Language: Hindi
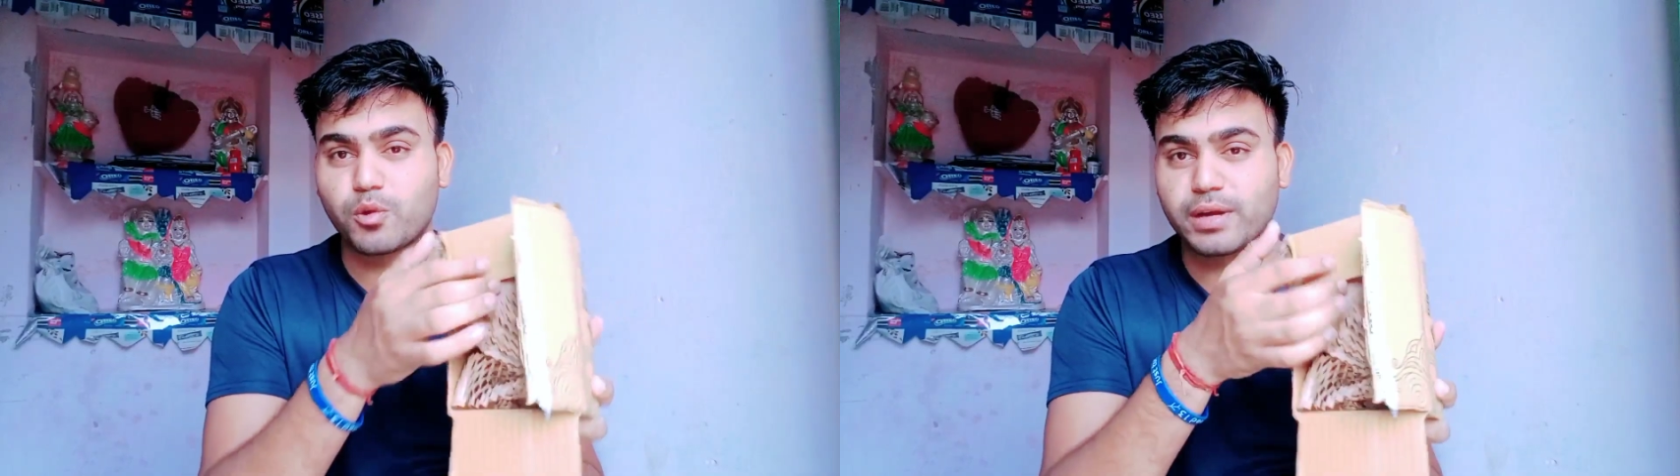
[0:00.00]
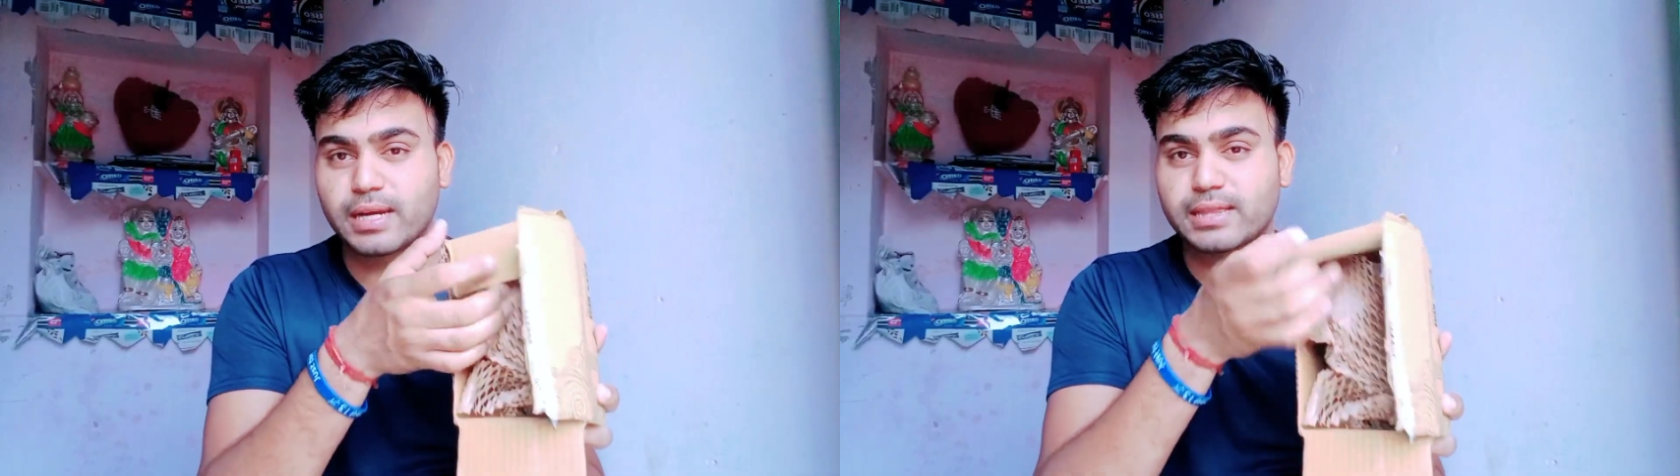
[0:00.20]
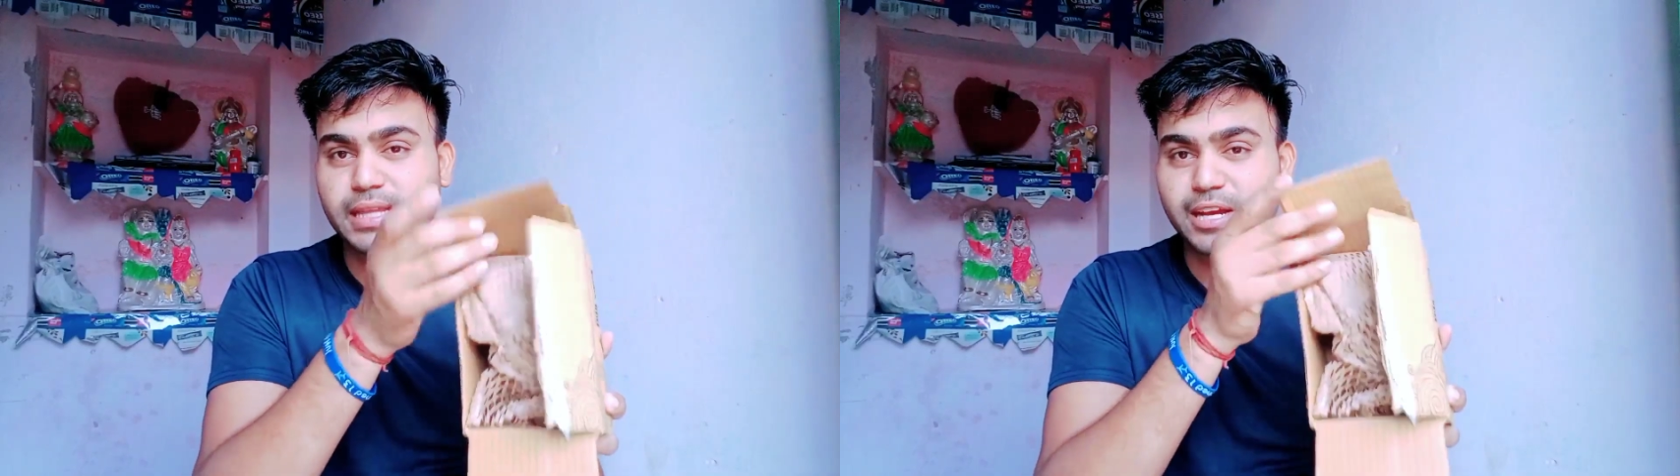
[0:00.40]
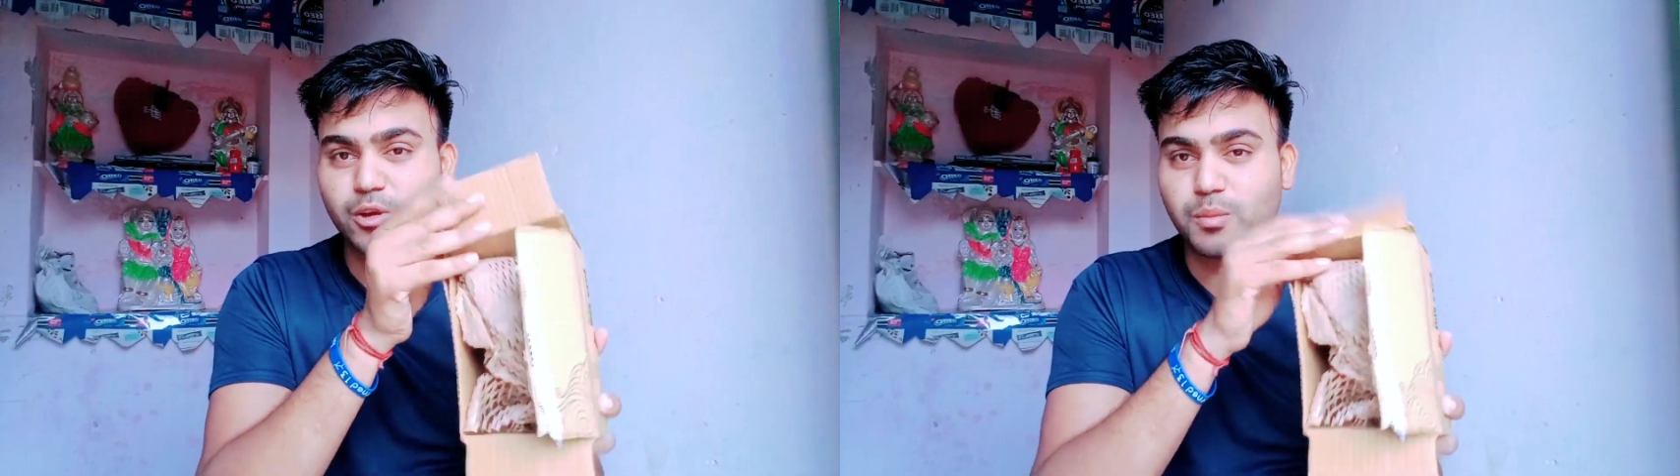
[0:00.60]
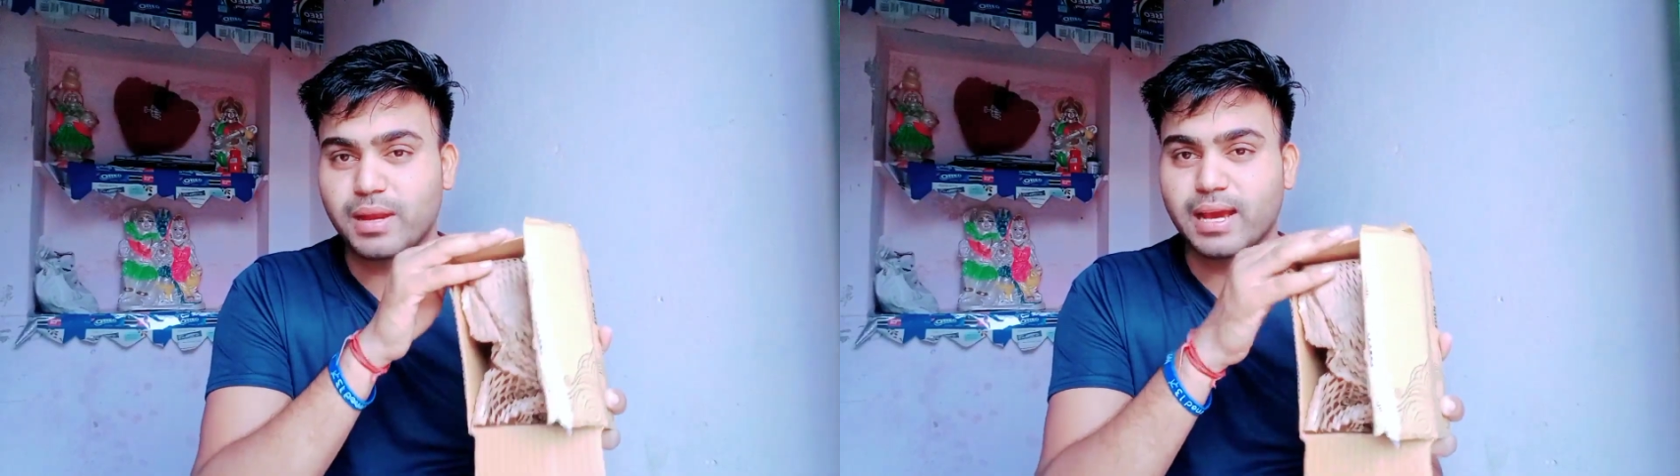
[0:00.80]
प्रोडक्ट
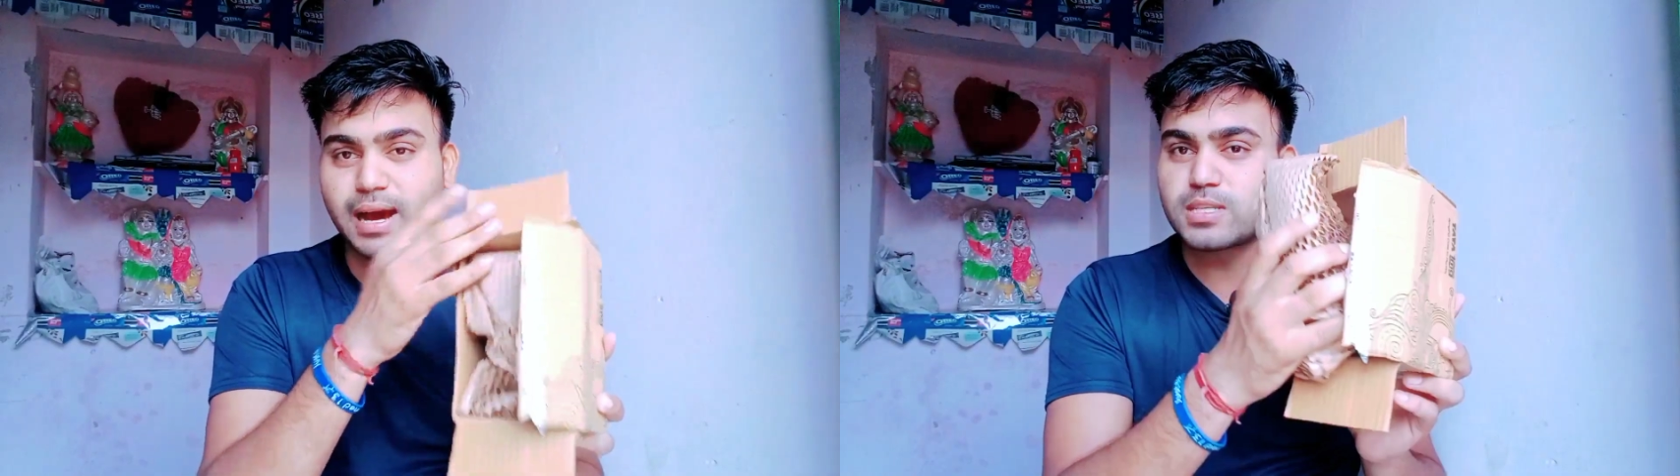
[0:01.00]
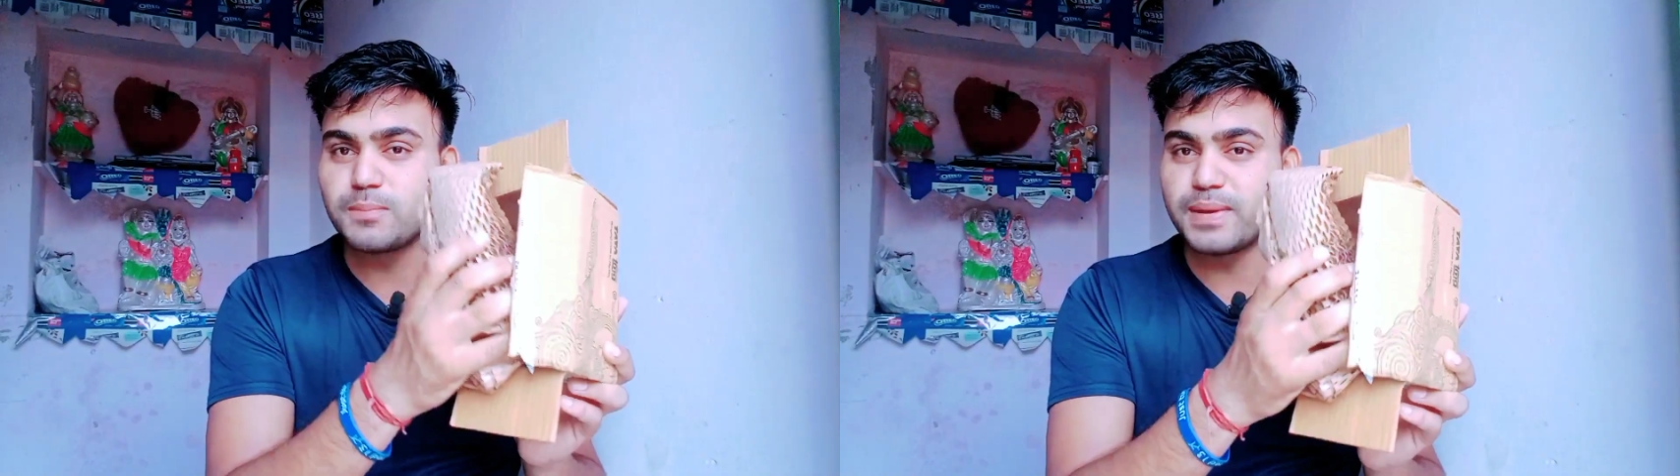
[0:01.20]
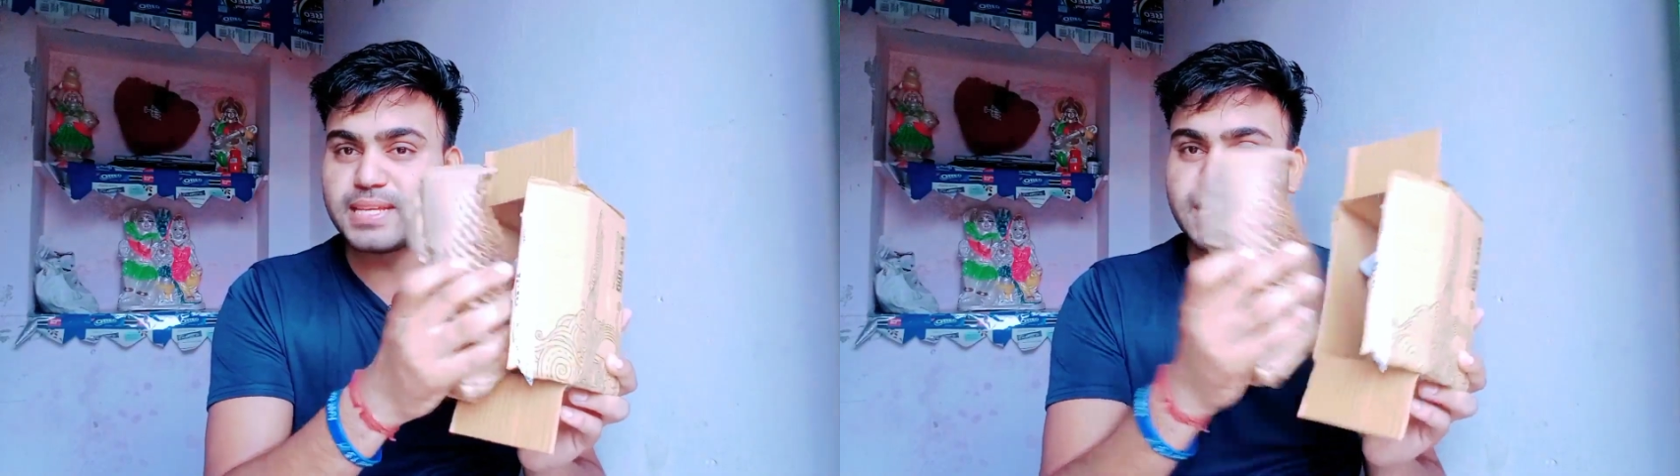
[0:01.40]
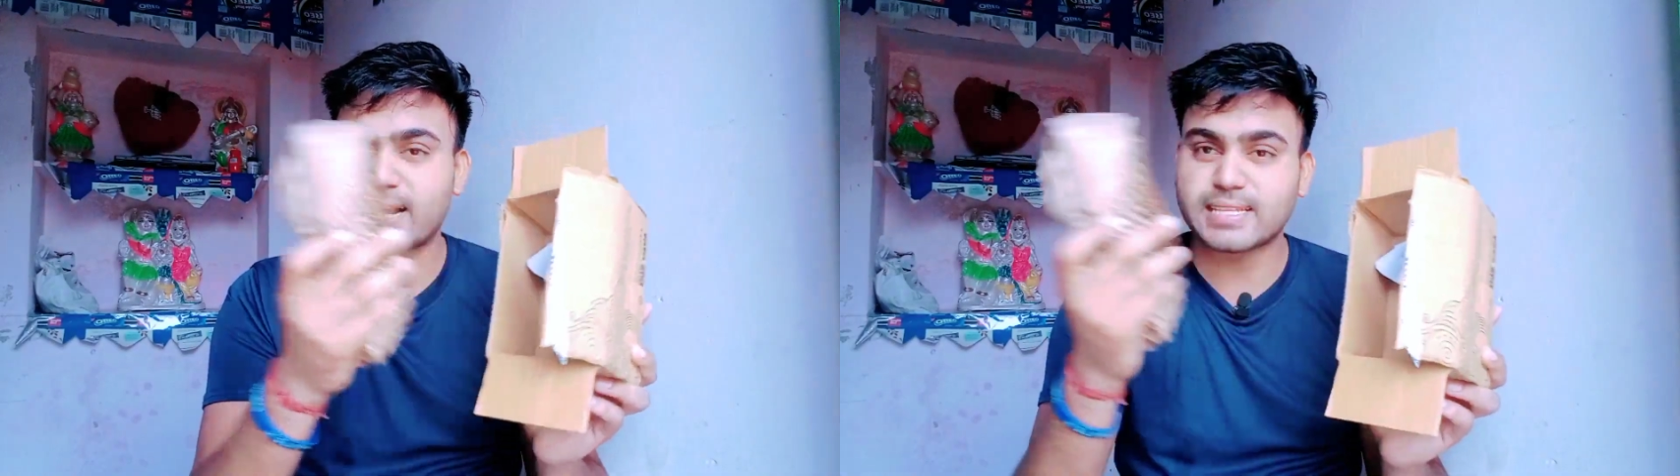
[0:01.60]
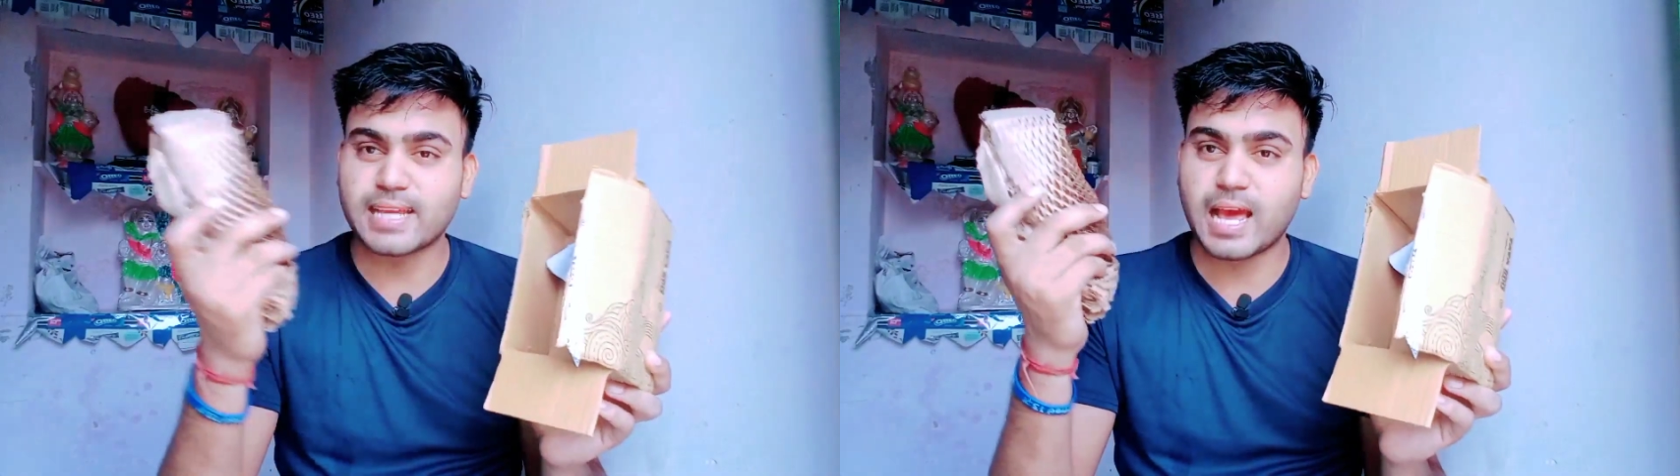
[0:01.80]
देखने मिलेगा सिंपल इसे
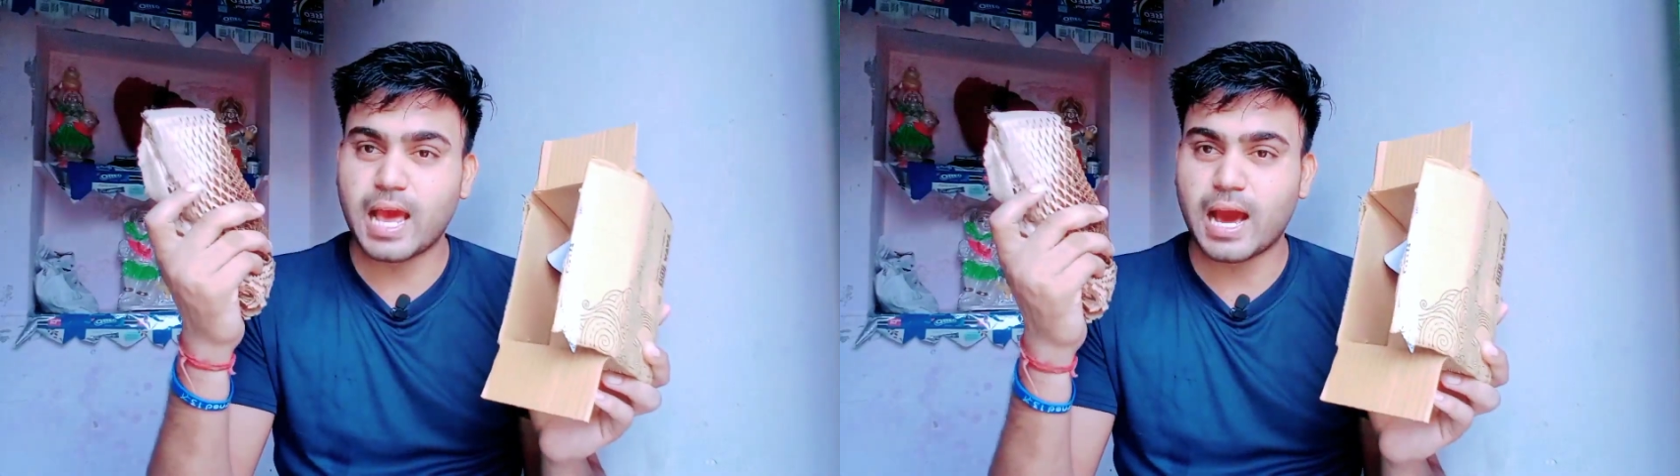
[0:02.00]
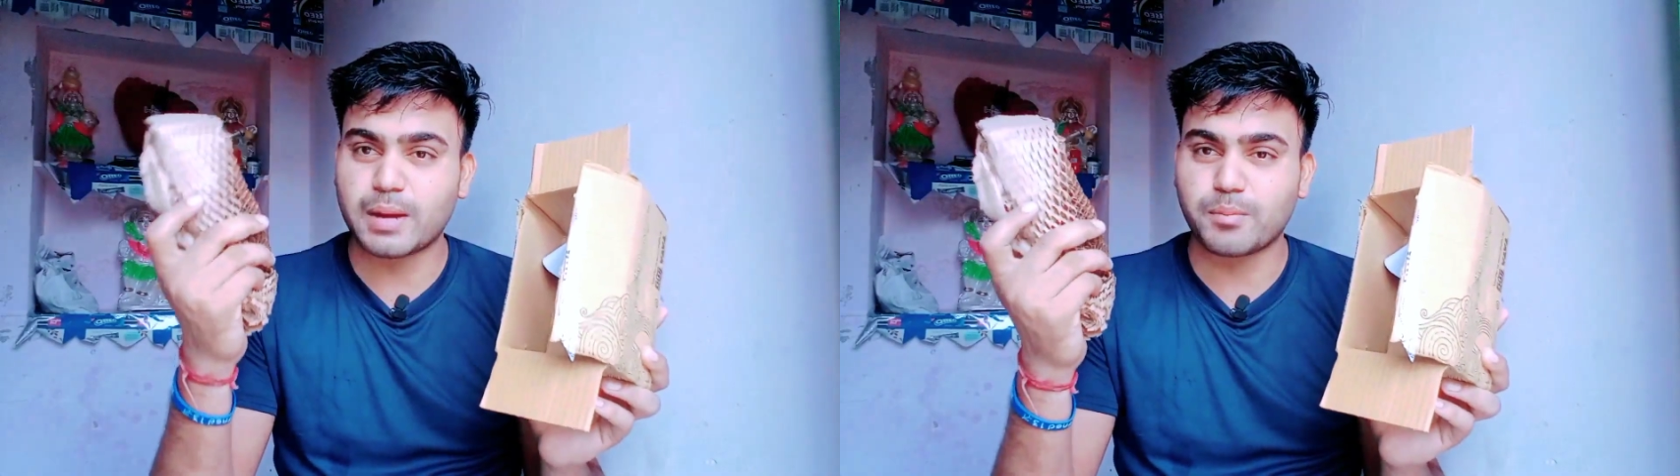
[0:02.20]
करते हैं